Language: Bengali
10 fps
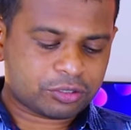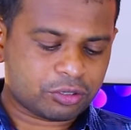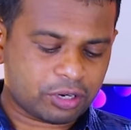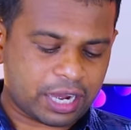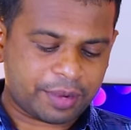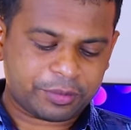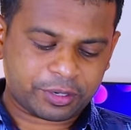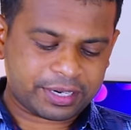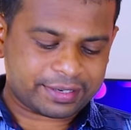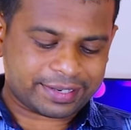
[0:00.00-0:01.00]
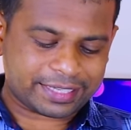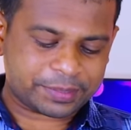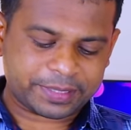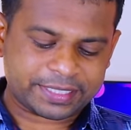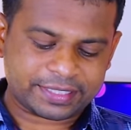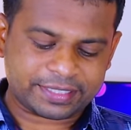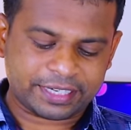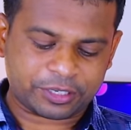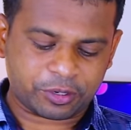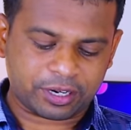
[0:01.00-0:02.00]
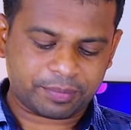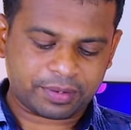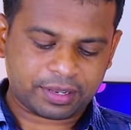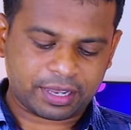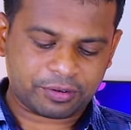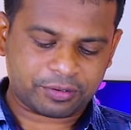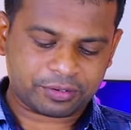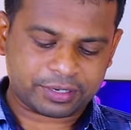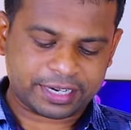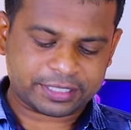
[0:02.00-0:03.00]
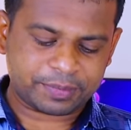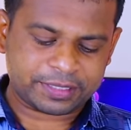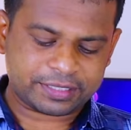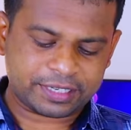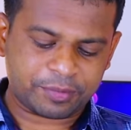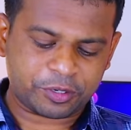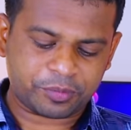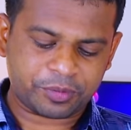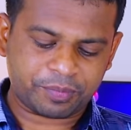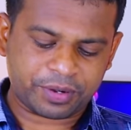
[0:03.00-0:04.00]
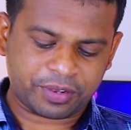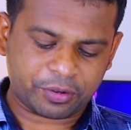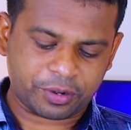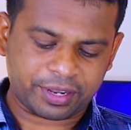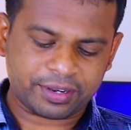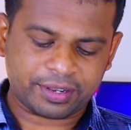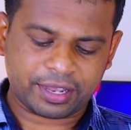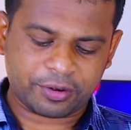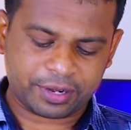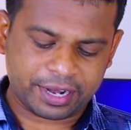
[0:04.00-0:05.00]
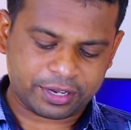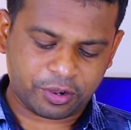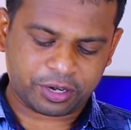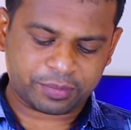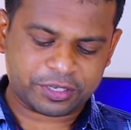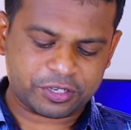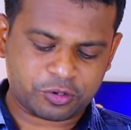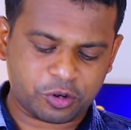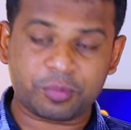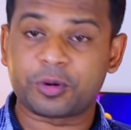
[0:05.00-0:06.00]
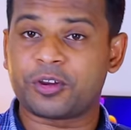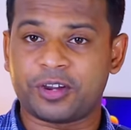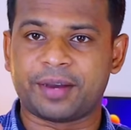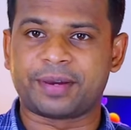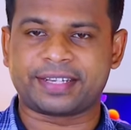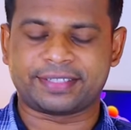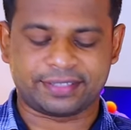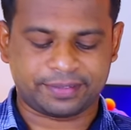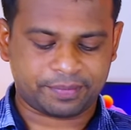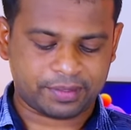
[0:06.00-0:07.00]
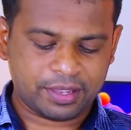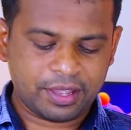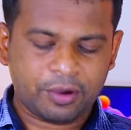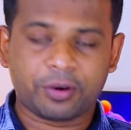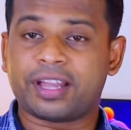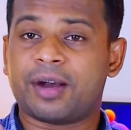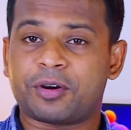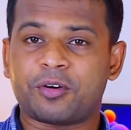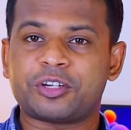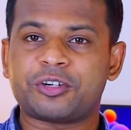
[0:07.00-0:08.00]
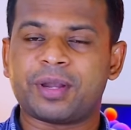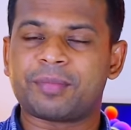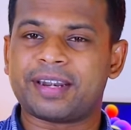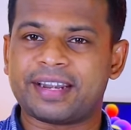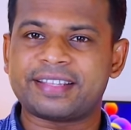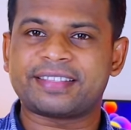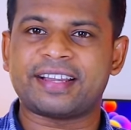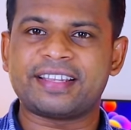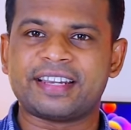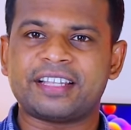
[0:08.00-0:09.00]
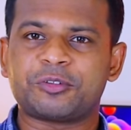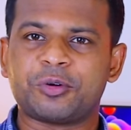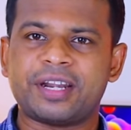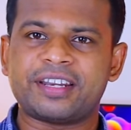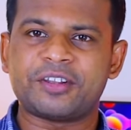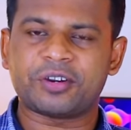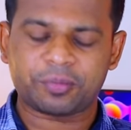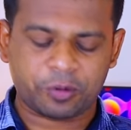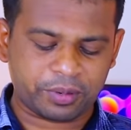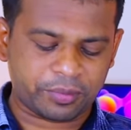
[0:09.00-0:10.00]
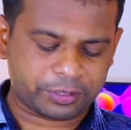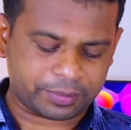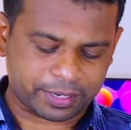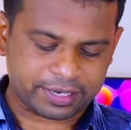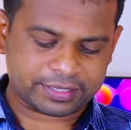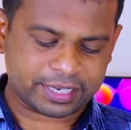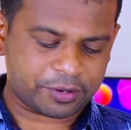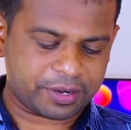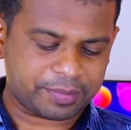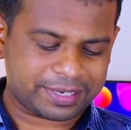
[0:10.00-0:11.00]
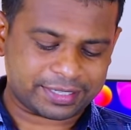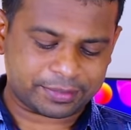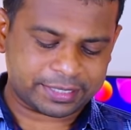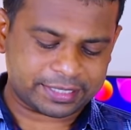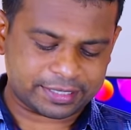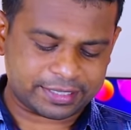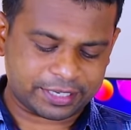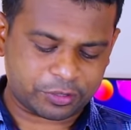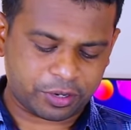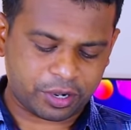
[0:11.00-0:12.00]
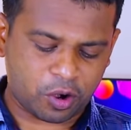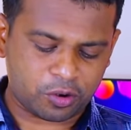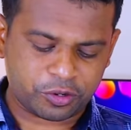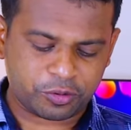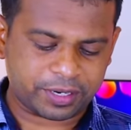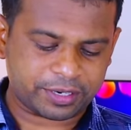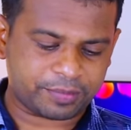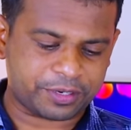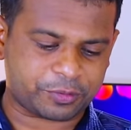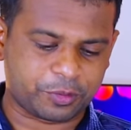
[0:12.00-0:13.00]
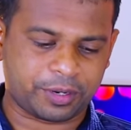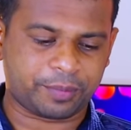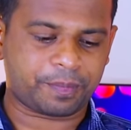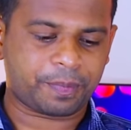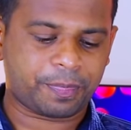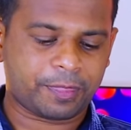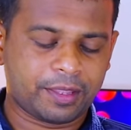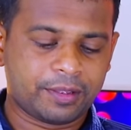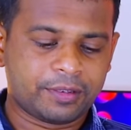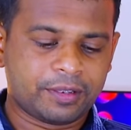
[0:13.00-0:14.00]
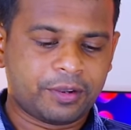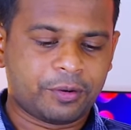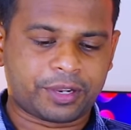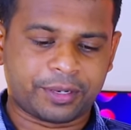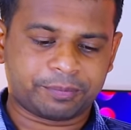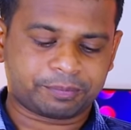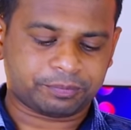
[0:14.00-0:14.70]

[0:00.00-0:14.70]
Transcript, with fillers: সো আমি ধরেন টেক্সট মেসেজটা সিলেক্ট করলাম কারণ টেক্সট মেসেজটাই আমি সবসময় প্রেফার করি কারণ এটা অনেক বেশি স্ট্রং মনে হয় আমার কাছে ওকে আবার অনেক সময় আমরা নেটে থাকি না তো এটা নিয়েও একটা প্রবলেম হতে পারে যার কারণে আমি টেক্সট মেসেজটা সিলেক্ট করে কন্টিনিউ বাটনে প্রেস করলাম ওকে